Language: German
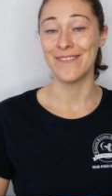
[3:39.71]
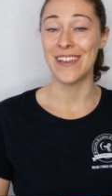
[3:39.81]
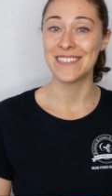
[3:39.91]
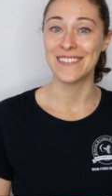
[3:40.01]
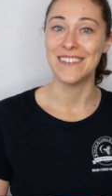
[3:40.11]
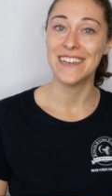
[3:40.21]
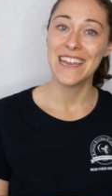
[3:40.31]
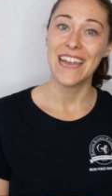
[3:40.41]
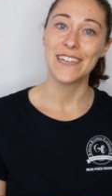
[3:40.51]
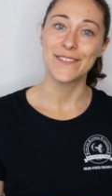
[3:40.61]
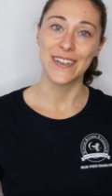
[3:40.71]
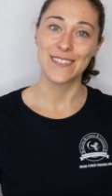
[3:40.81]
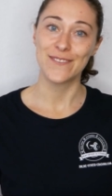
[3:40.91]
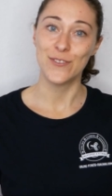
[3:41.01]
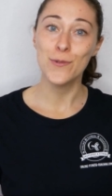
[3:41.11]
welche
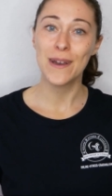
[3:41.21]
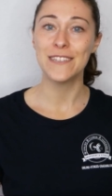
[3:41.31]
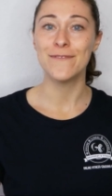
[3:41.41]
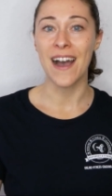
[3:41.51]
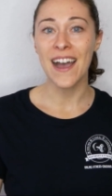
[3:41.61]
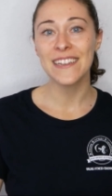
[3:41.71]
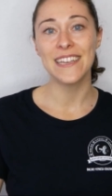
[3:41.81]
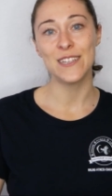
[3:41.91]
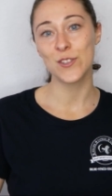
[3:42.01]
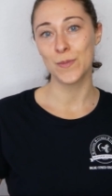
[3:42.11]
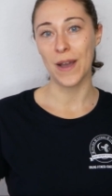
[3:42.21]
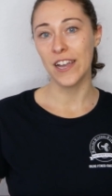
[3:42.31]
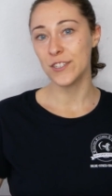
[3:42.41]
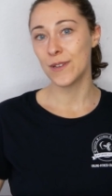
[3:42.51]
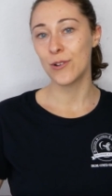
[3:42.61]
etwas über die Wade gehen zum
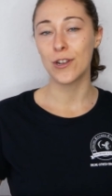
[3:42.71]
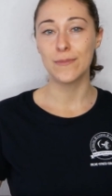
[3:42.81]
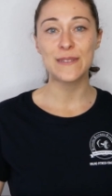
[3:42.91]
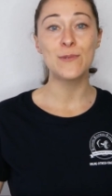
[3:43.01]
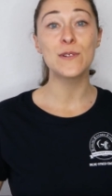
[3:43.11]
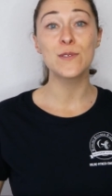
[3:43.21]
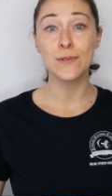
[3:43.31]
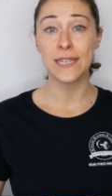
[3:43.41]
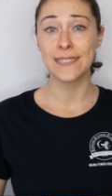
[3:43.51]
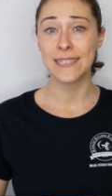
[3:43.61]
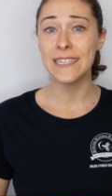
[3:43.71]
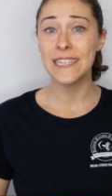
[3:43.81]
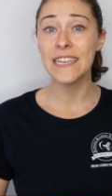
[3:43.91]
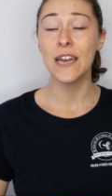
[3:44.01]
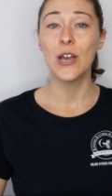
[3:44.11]
Beispiel oder bis kurz unters Knie,